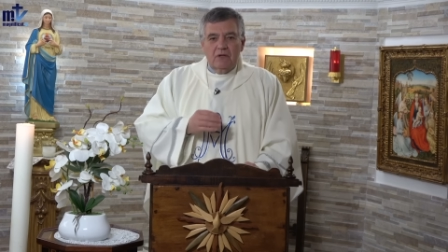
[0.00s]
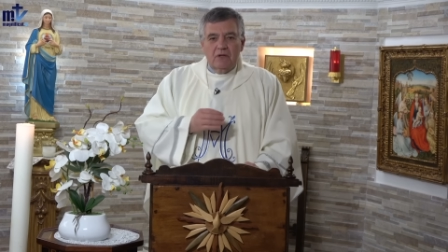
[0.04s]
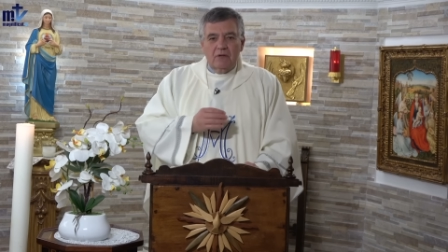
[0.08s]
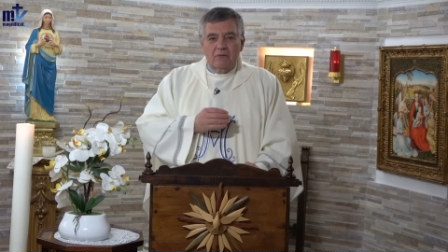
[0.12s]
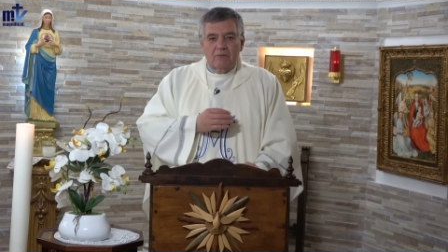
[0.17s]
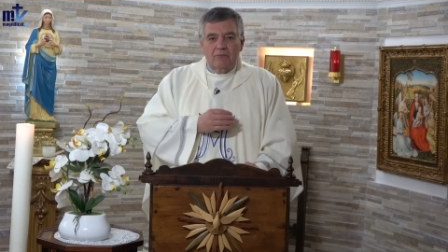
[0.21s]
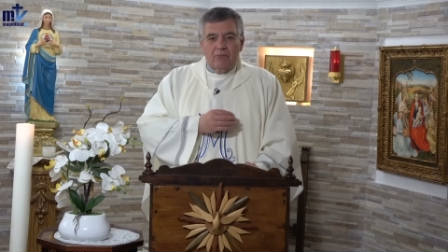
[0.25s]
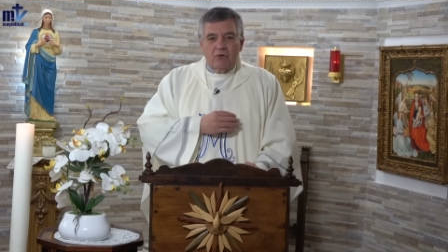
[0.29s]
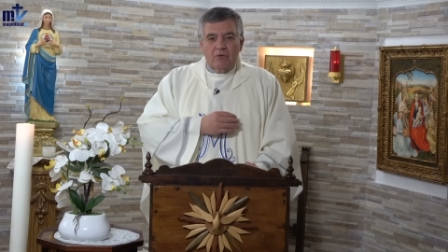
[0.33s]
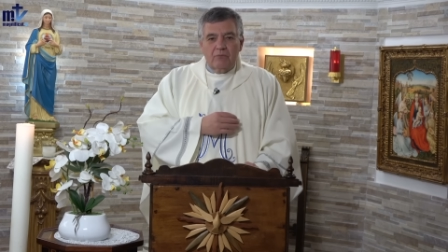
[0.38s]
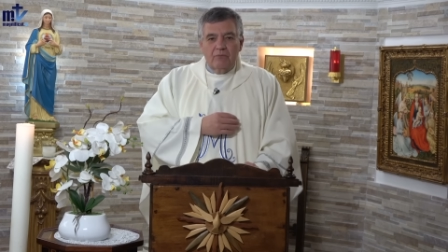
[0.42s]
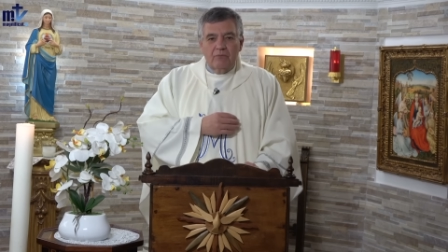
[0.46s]

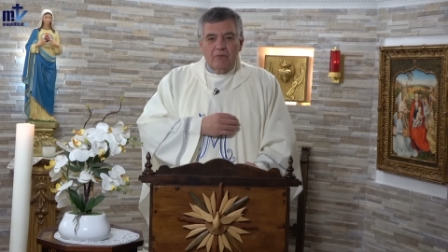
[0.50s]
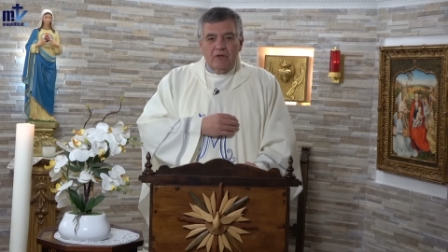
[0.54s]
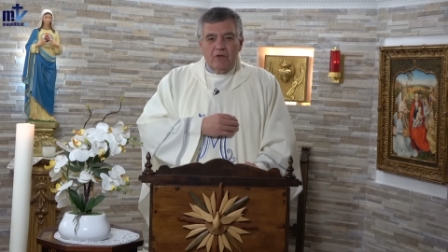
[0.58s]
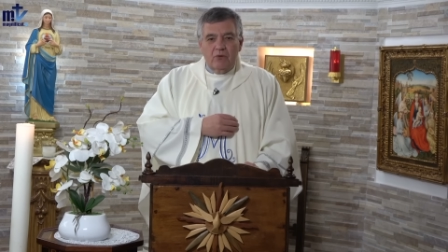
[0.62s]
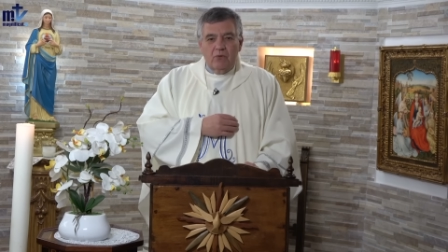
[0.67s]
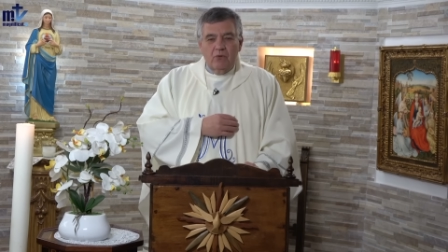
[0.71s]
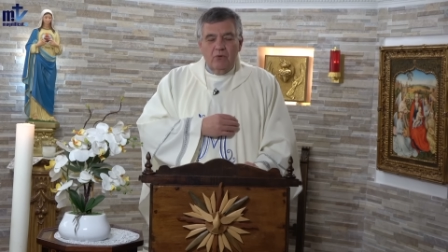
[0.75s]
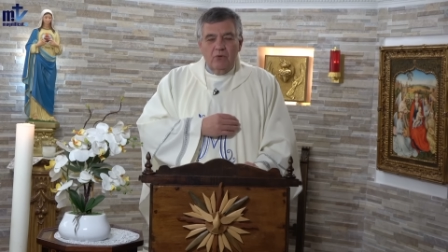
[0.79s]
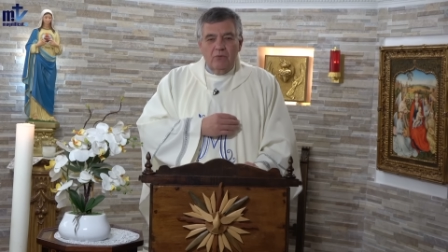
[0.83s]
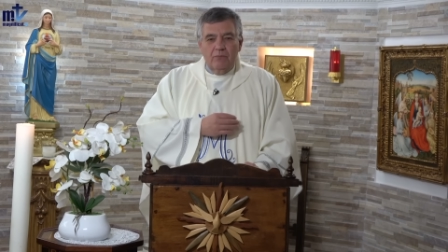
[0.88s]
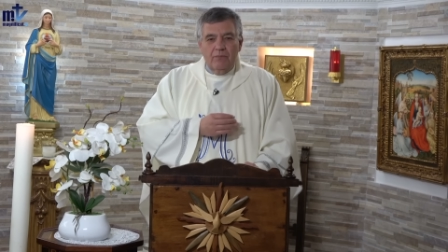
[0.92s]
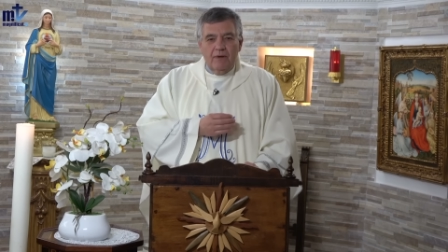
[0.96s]
por mi
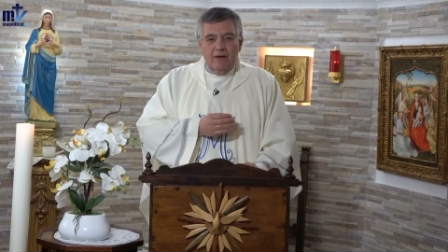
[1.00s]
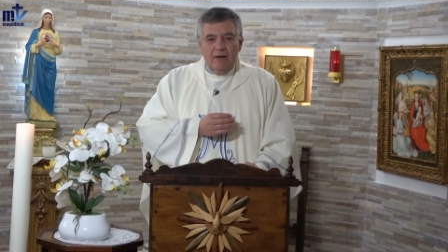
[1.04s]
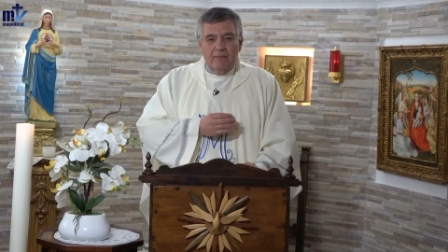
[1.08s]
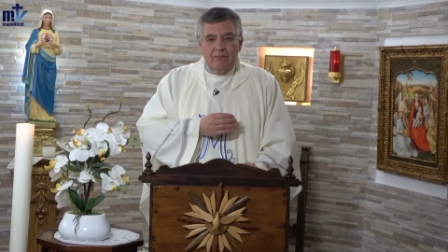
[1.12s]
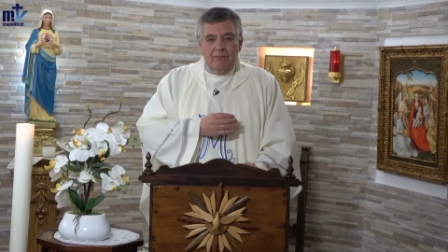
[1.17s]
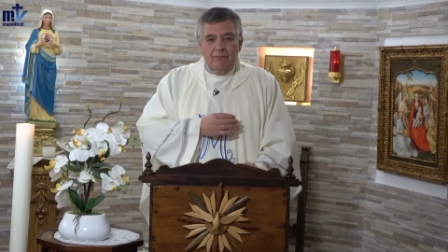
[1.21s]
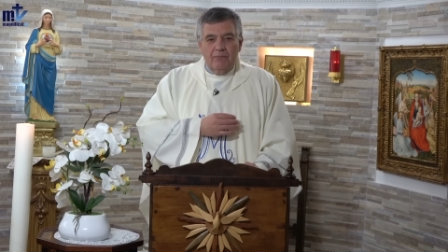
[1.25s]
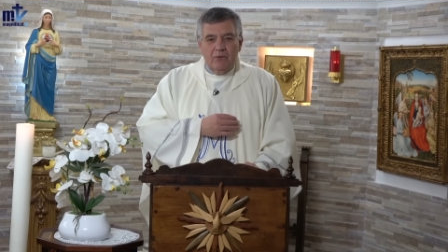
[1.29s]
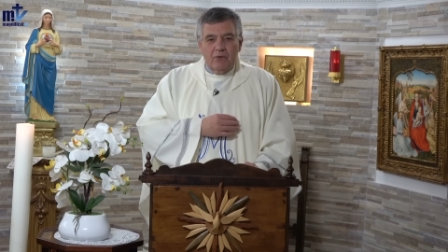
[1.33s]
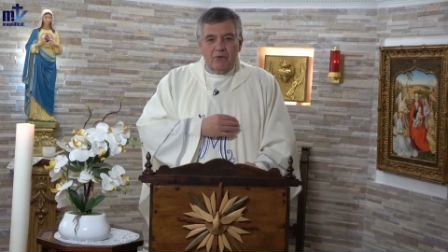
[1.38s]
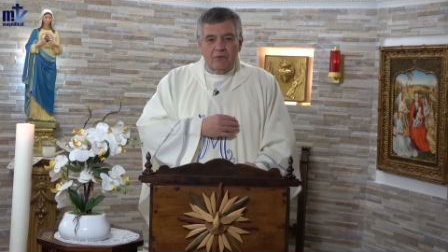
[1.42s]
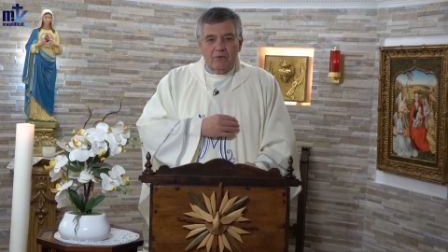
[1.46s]

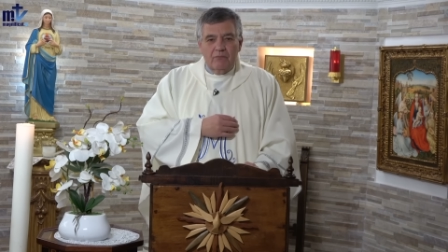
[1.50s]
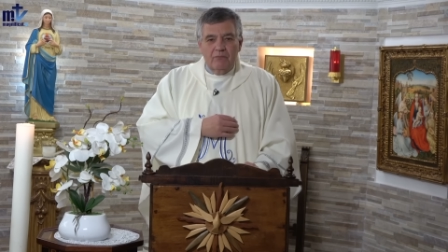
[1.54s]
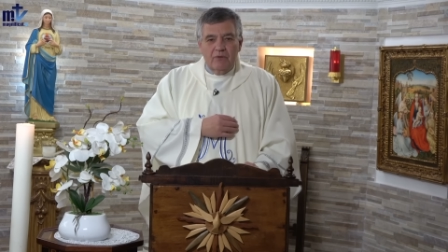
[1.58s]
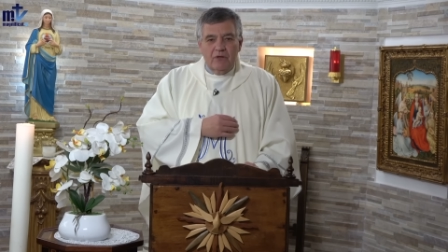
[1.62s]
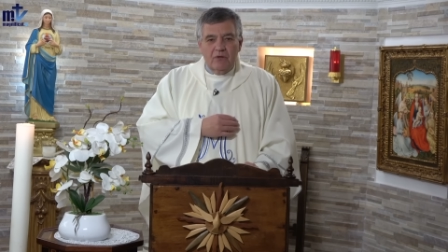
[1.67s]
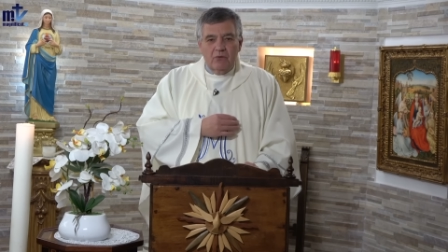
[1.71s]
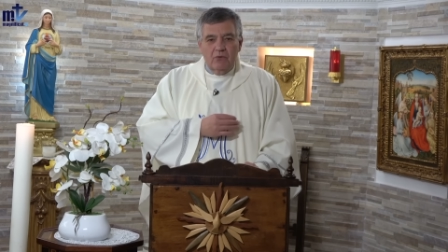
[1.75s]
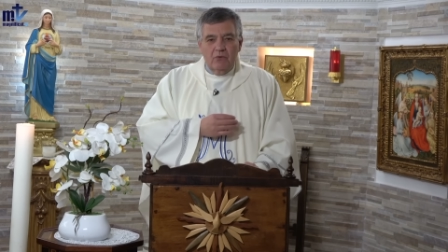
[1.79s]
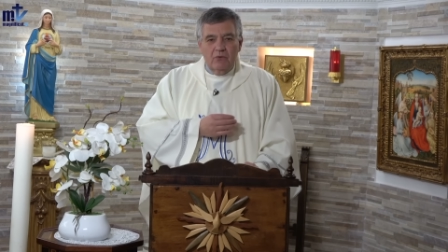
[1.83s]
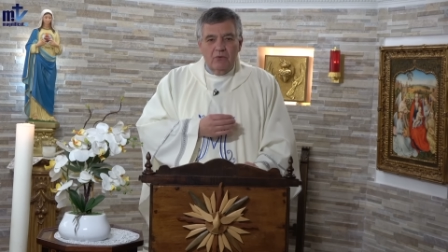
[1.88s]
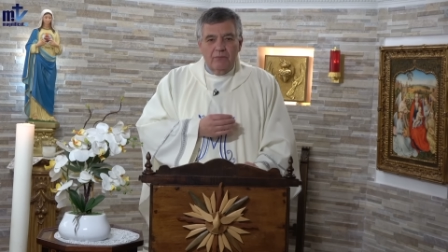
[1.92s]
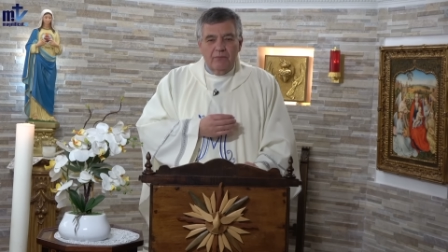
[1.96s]
culpa, por mi
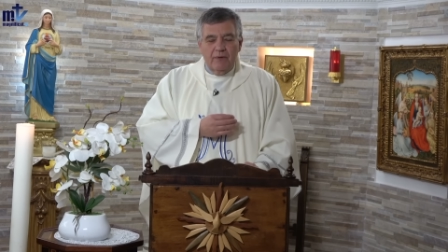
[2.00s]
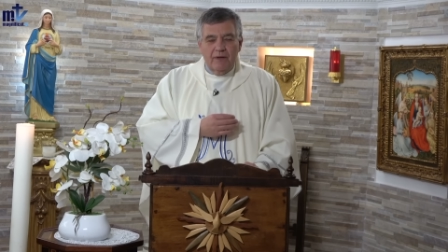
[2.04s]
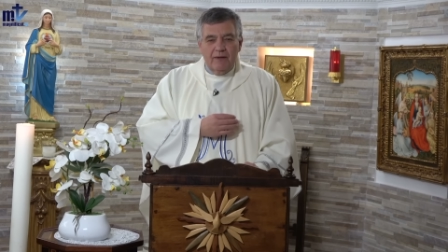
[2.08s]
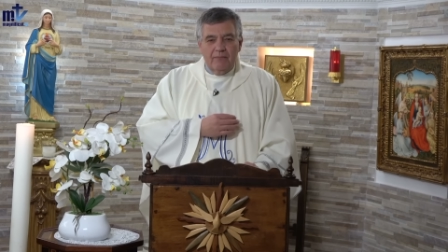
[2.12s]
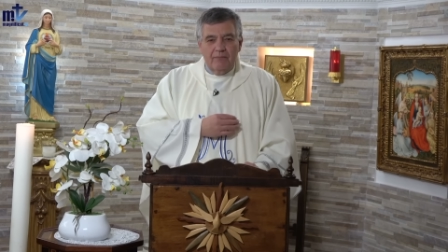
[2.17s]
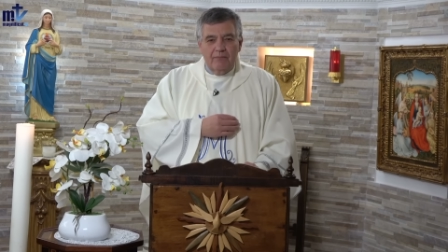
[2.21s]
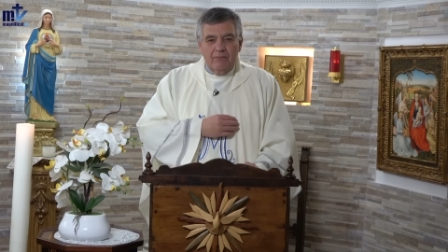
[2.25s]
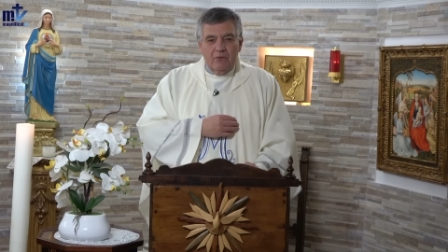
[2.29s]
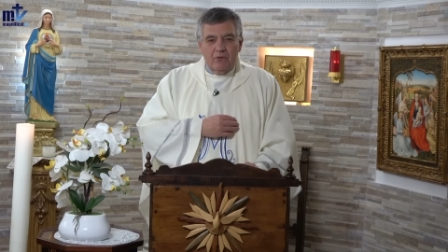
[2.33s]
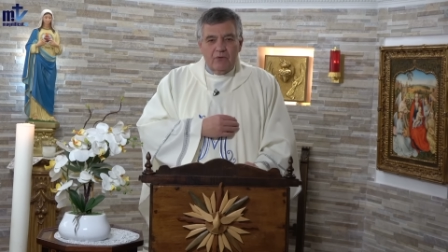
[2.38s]
culpa,